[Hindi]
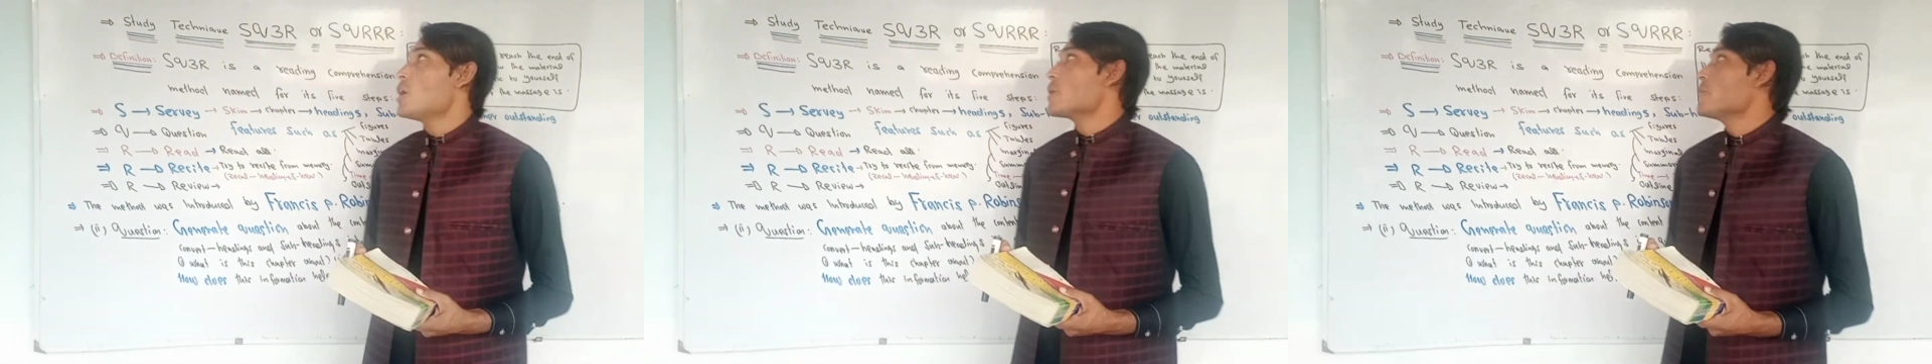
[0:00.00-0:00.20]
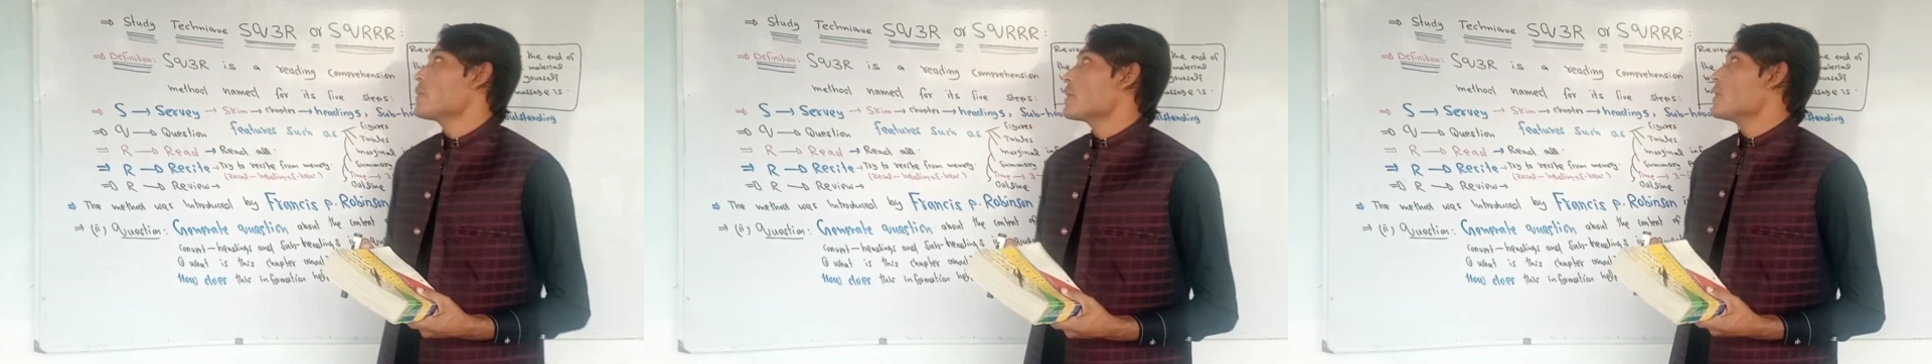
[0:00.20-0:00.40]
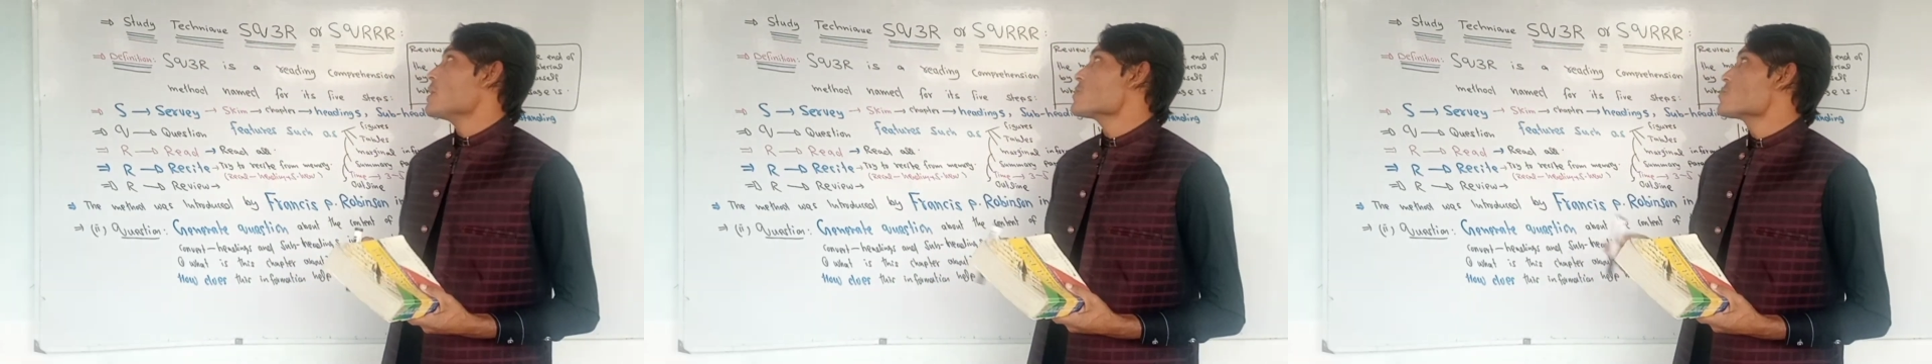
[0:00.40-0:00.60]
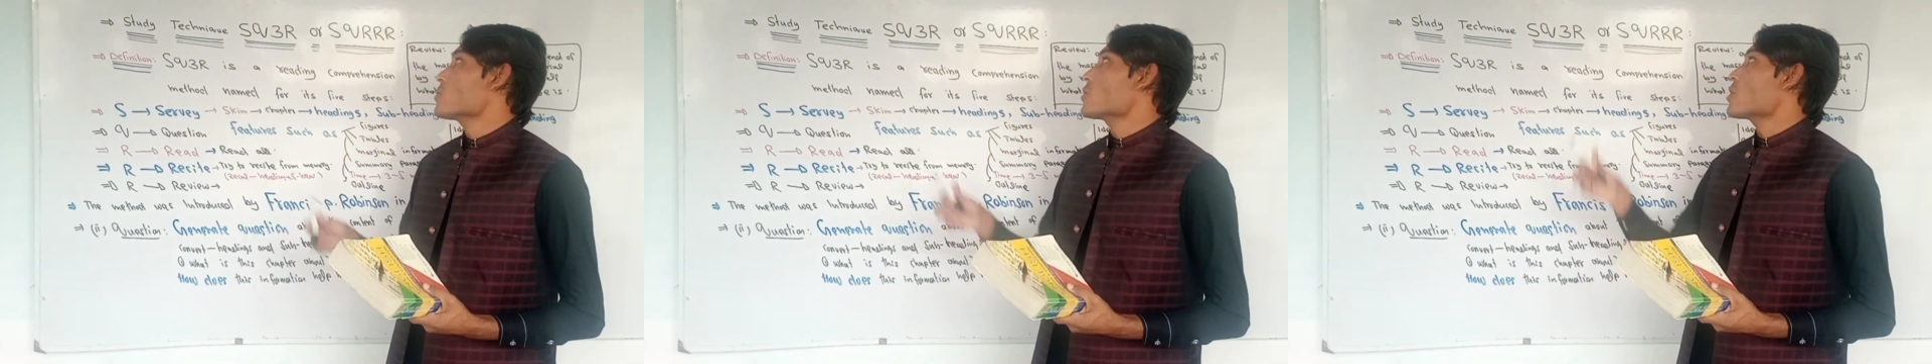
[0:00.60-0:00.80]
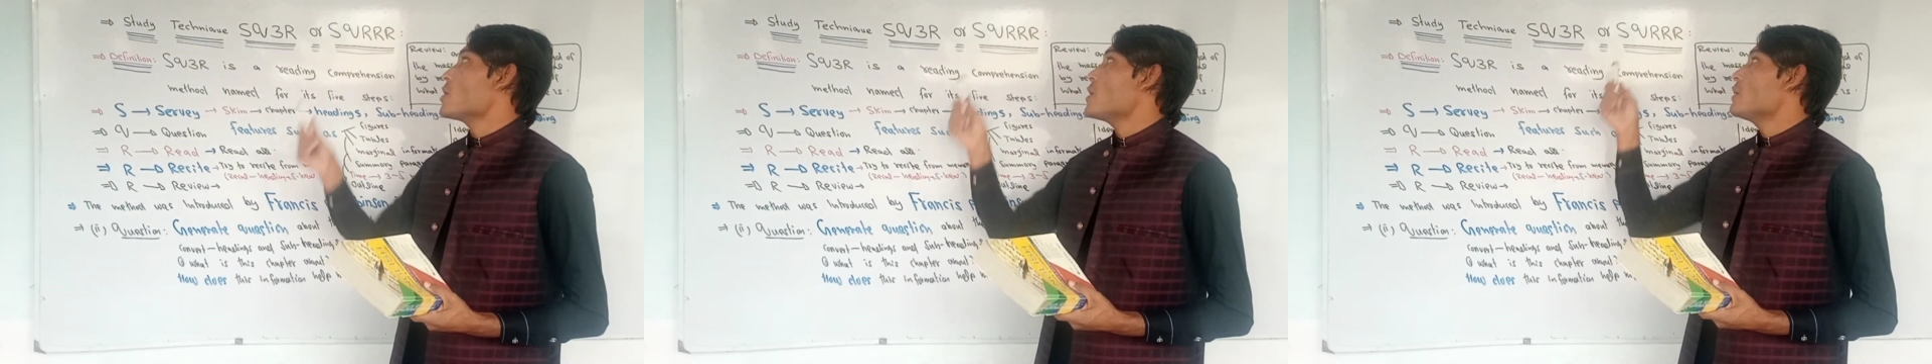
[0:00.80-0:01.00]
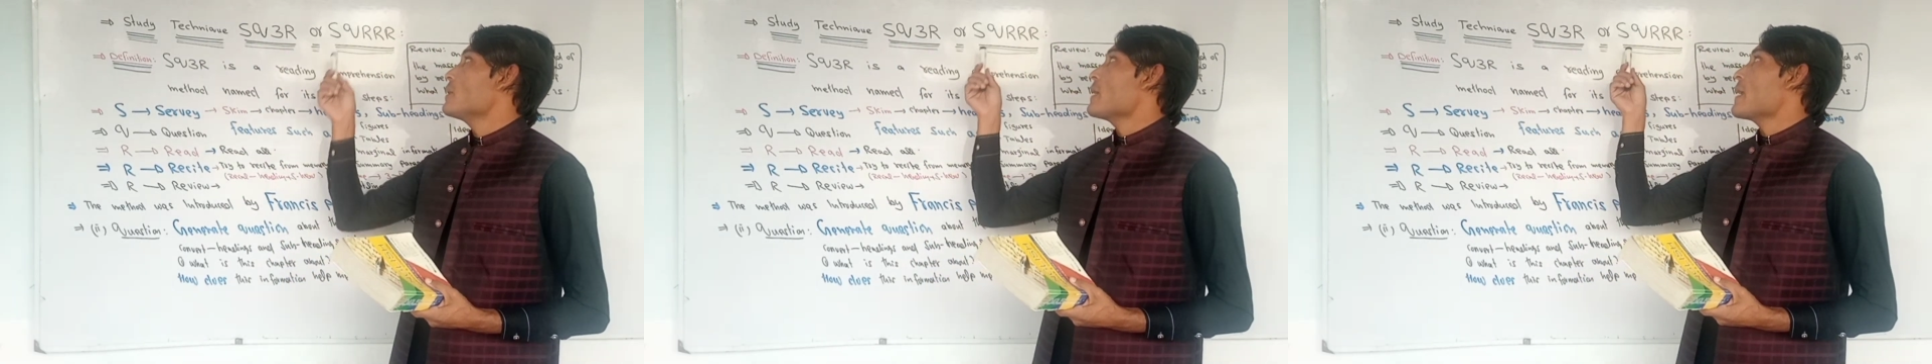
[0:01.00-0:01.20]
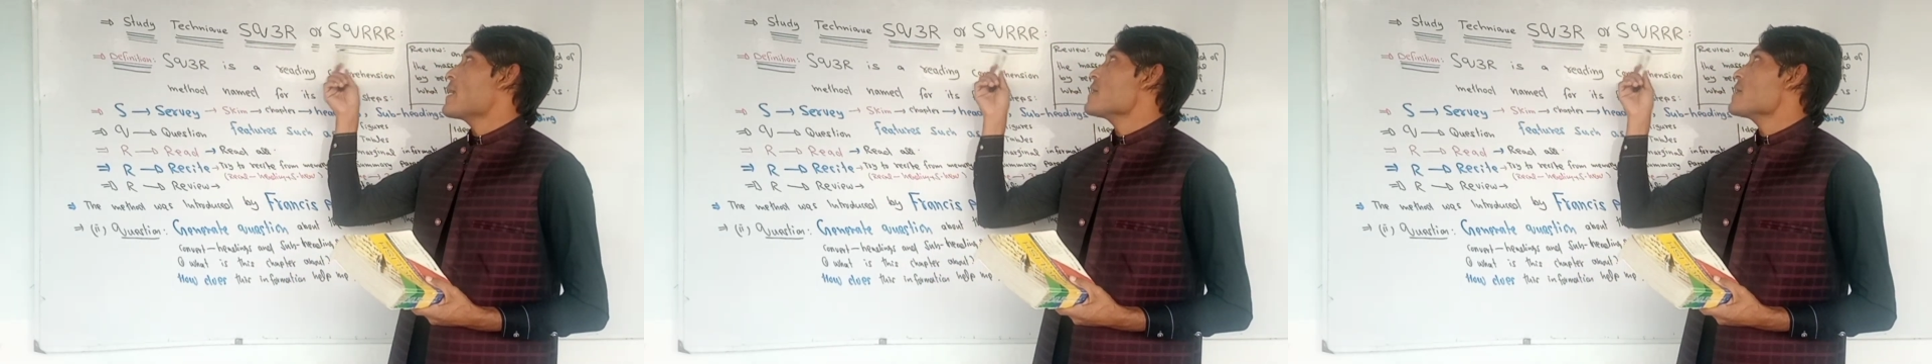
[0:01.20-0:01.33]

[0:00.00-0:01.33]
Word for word: or we can also call